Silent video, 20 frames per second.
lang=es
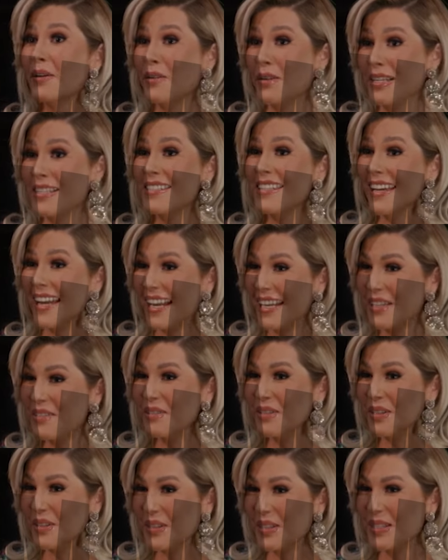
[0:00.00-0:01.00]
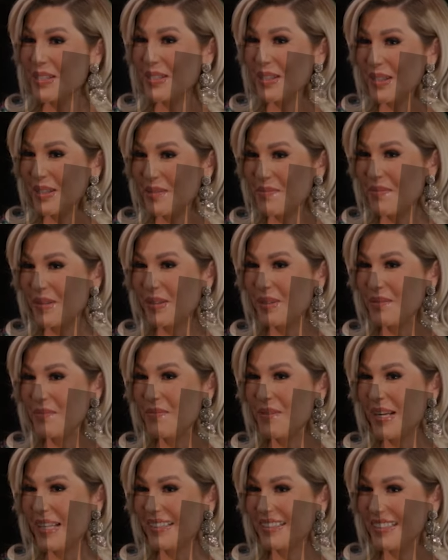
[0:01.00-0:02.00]
Con ese cariño y con ese respeto
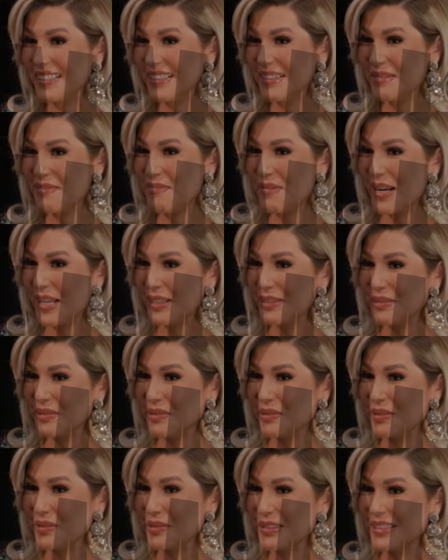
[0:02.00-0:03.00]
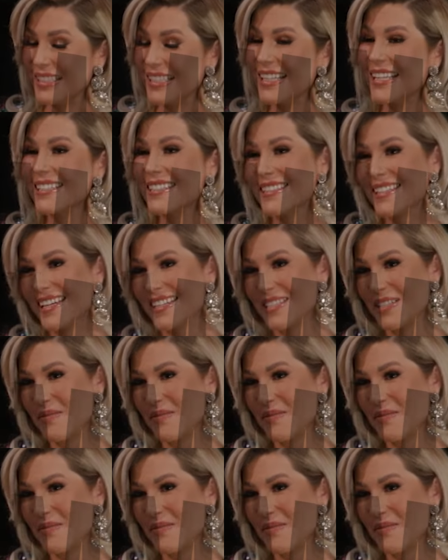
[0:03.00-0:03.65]
para ti y para tu dinastía.